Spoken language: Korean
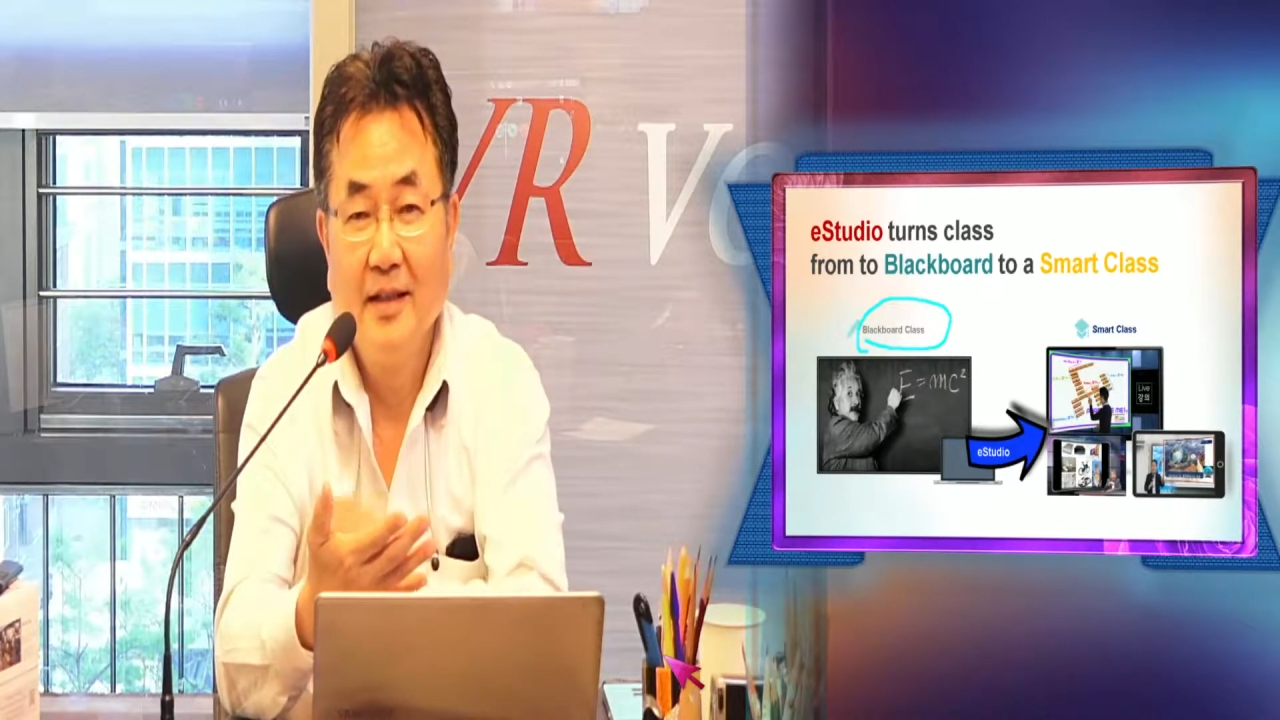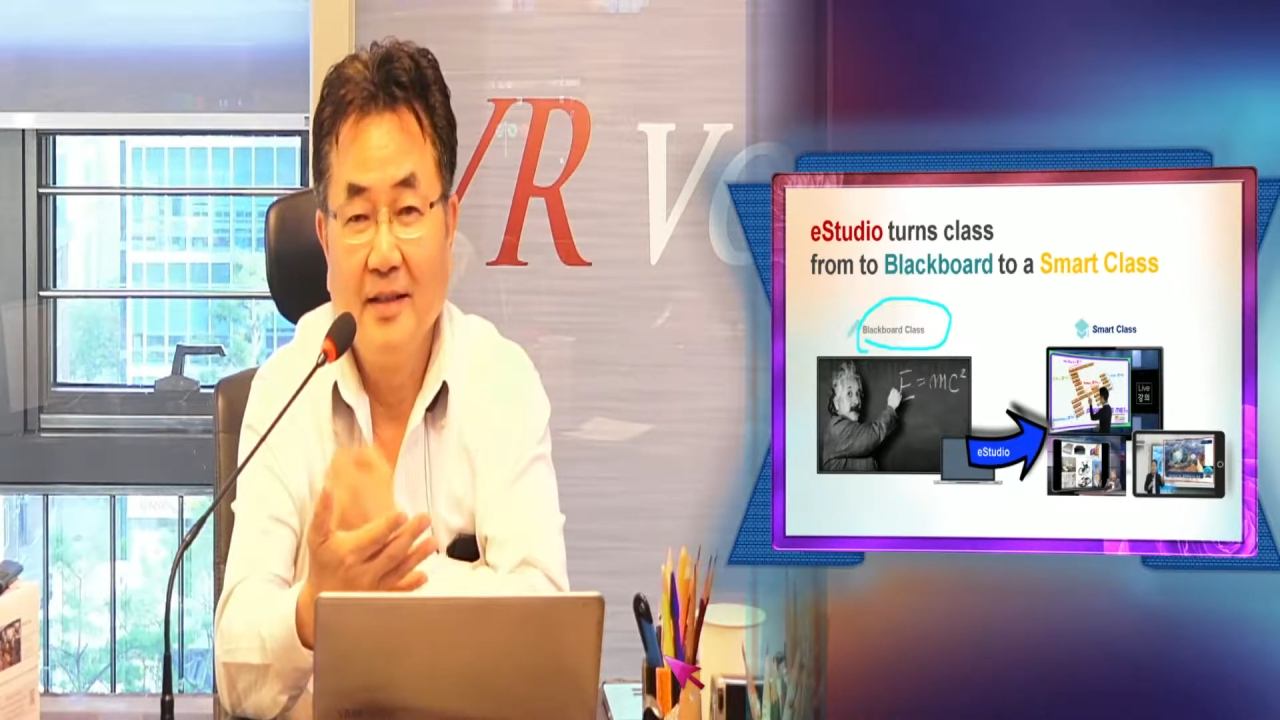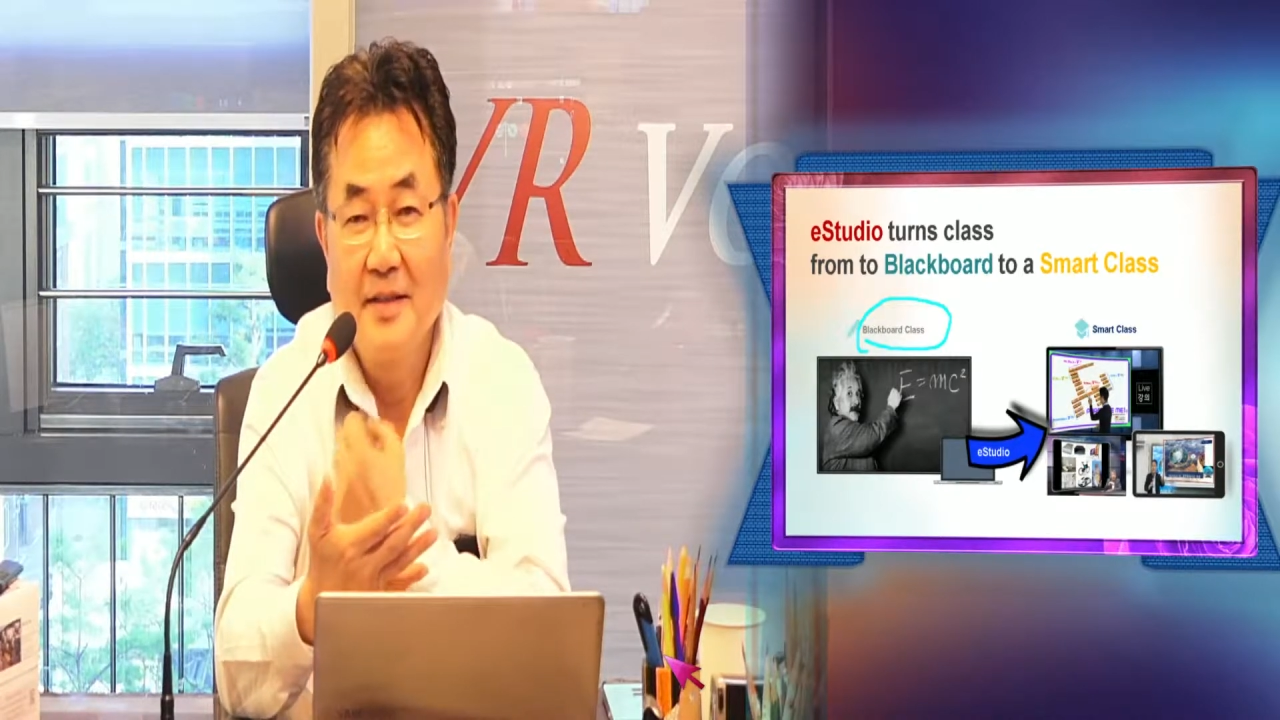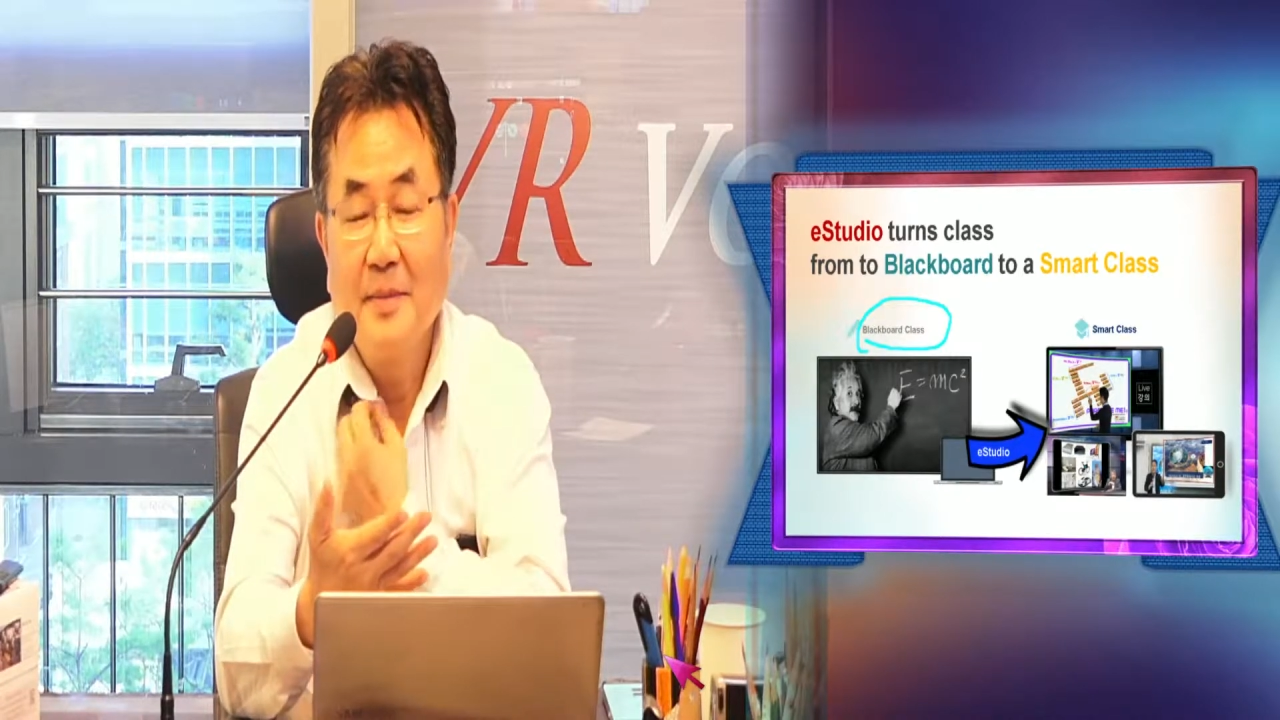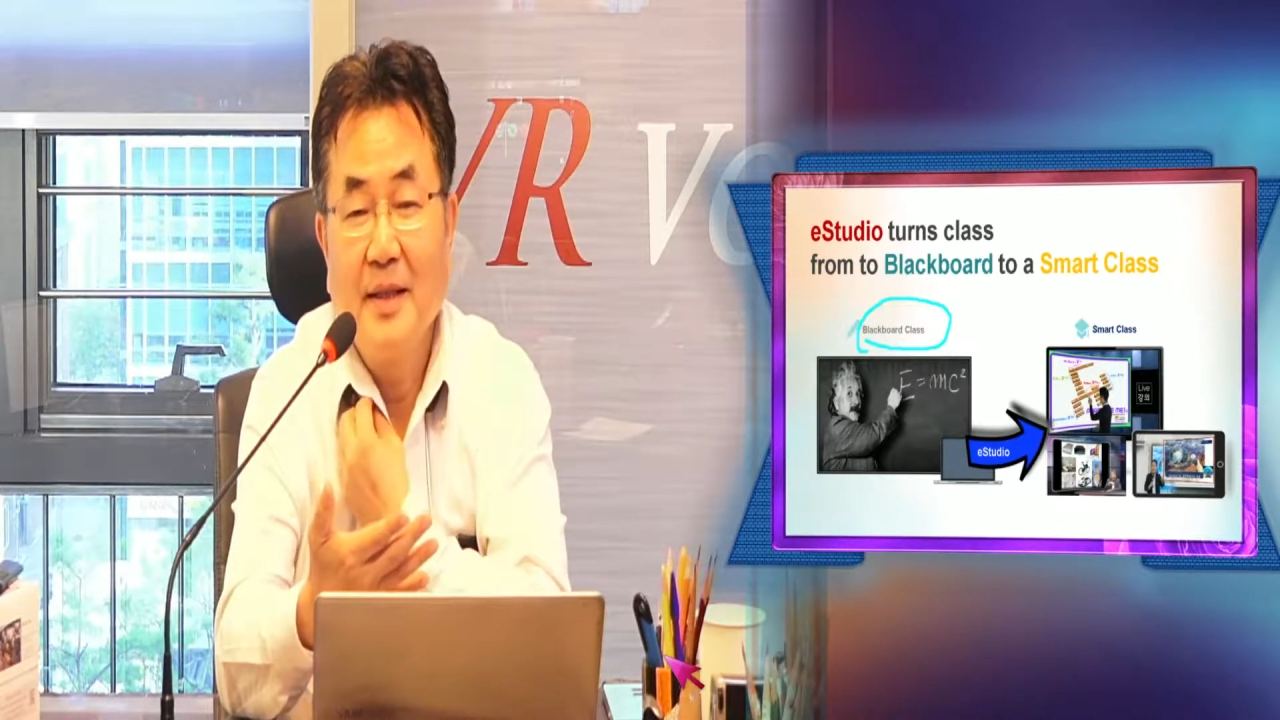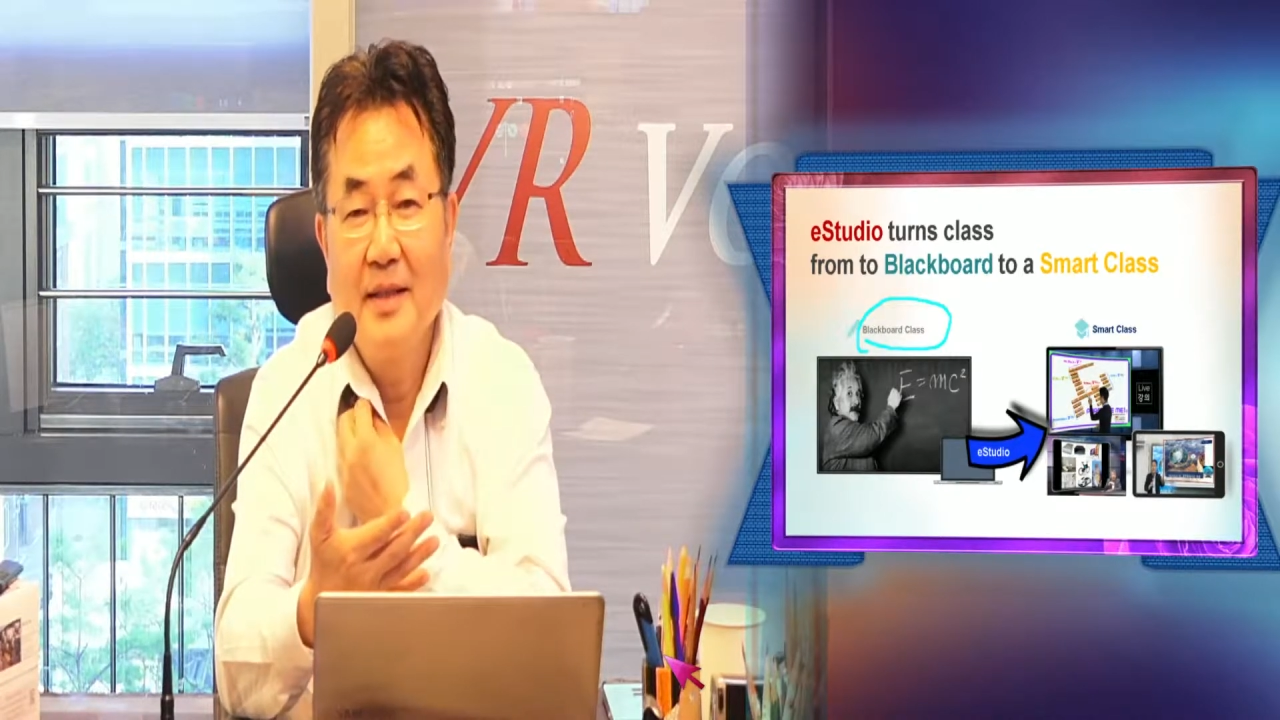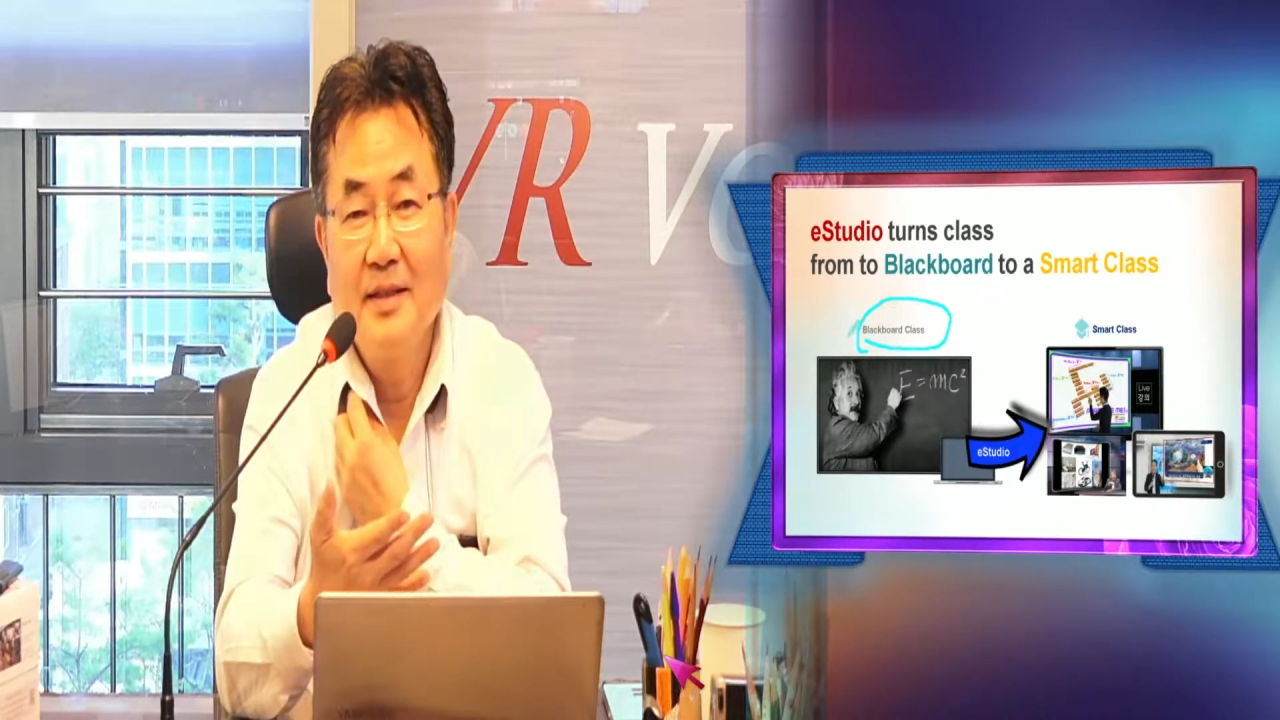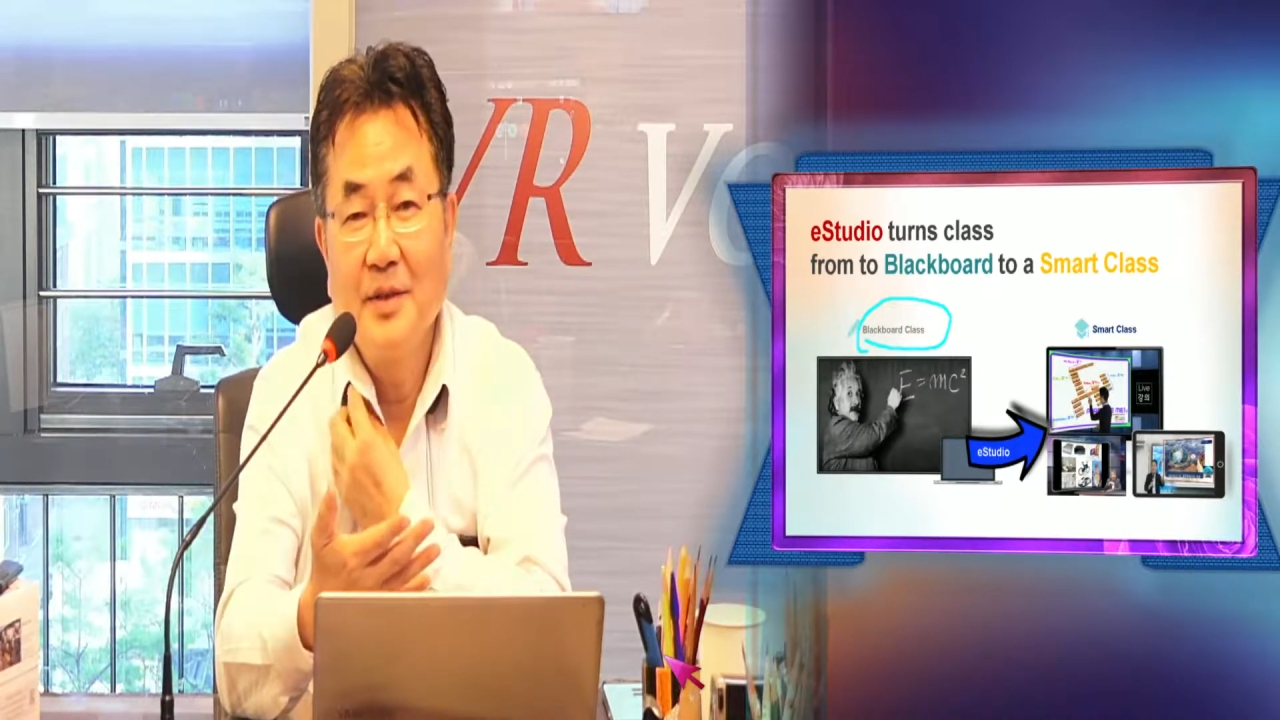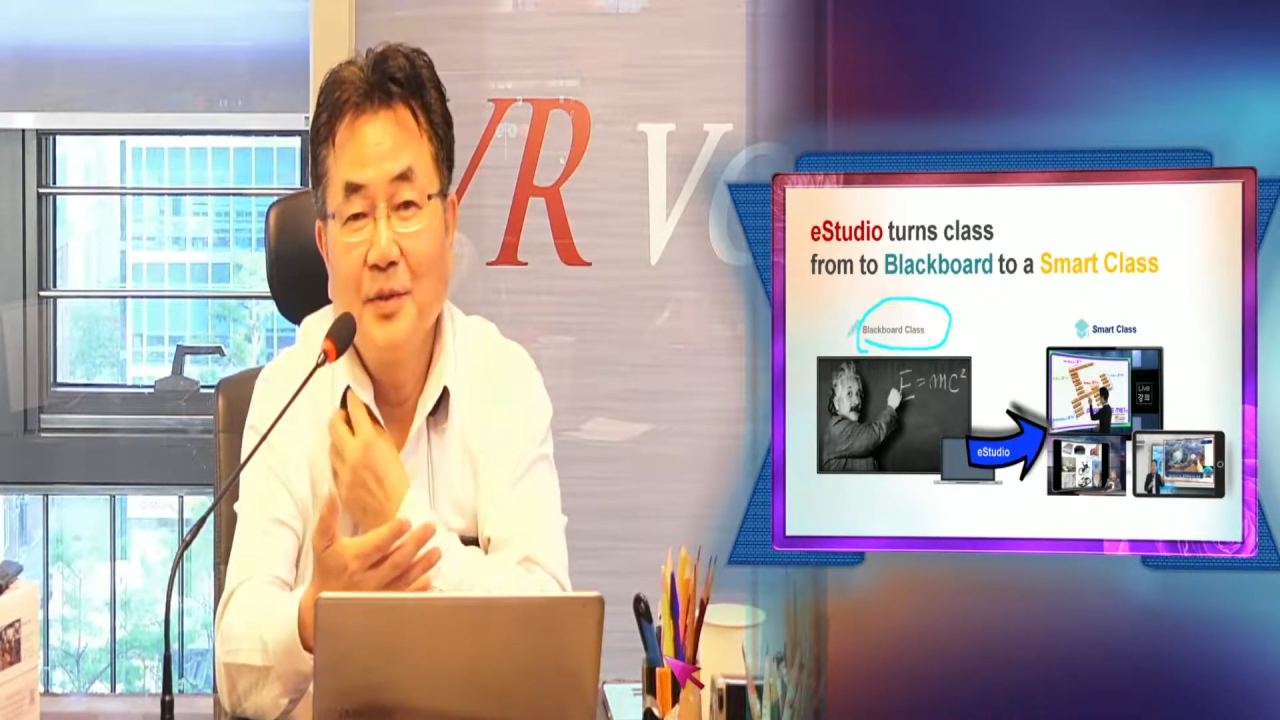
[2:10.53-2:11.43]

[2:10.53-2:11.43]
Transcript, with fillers: 이 스마트